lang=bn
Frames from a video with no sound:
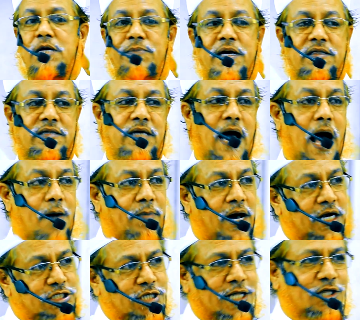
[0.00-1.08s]
সে ব্যক্তি
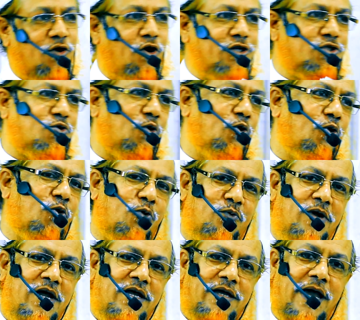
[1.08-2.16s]
আমার সাথে হজ করলো
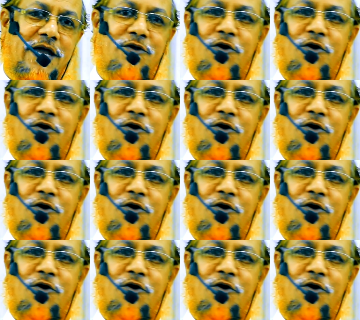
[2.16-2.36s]
এই